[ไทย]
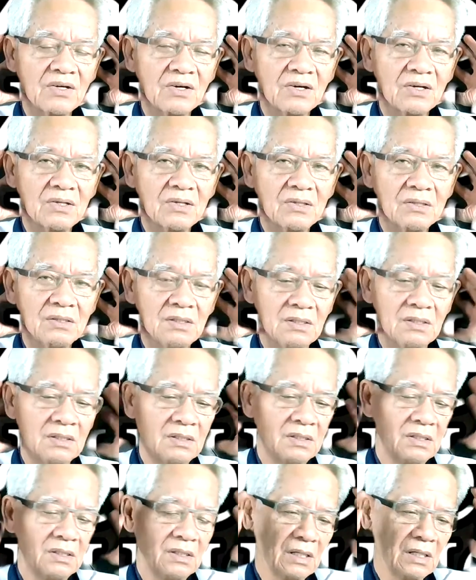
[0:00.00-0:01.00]
เนาะ
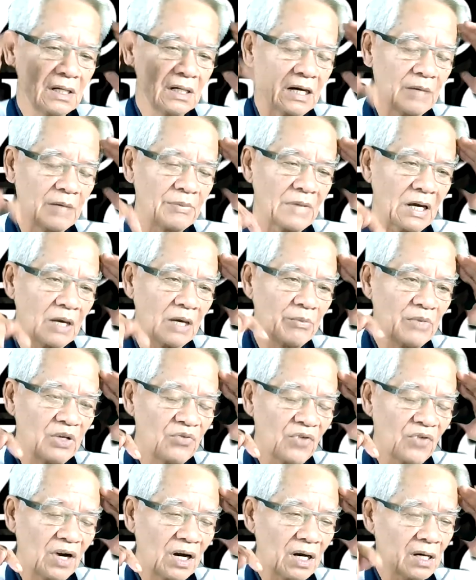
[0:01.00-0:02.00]
คับคำถามมี
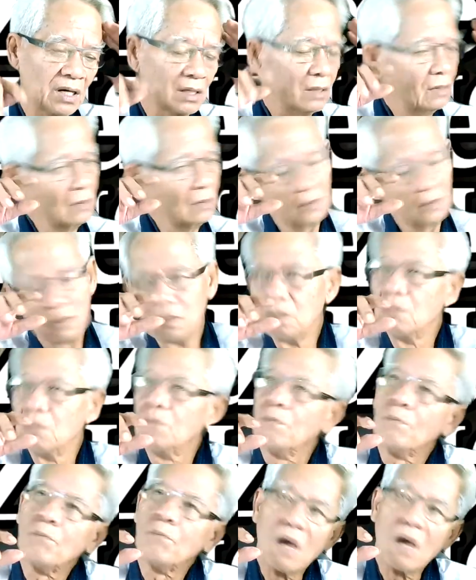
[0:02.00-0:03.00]
ว่า
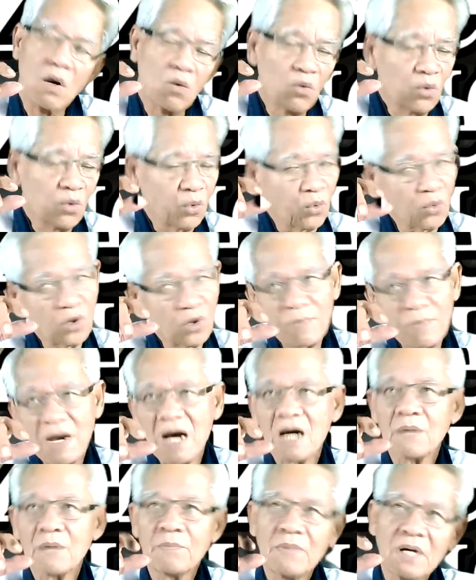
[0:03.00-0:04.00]
เบาหัว
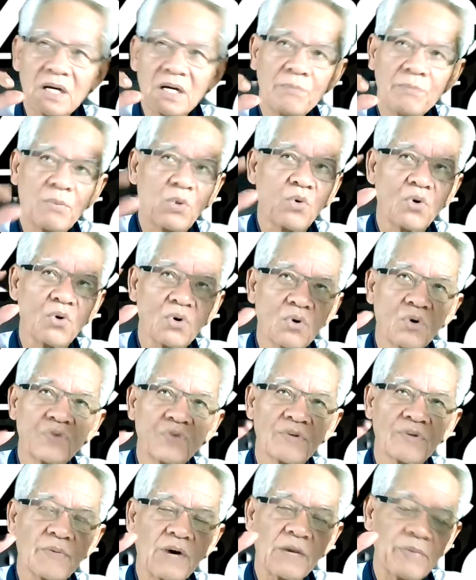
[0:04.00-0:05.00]
มากไหมโปร่งโล่ง
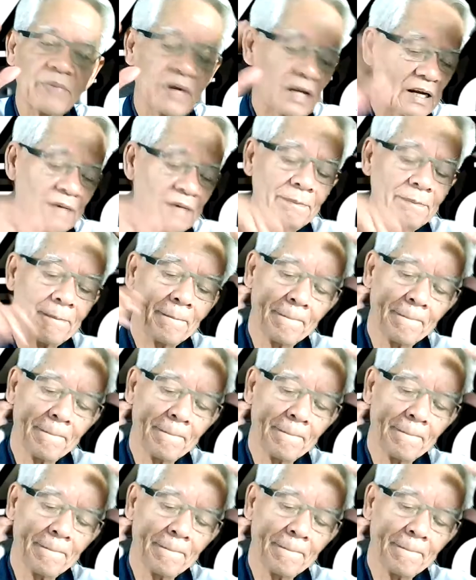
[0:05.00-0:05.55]
สบายไหมครับ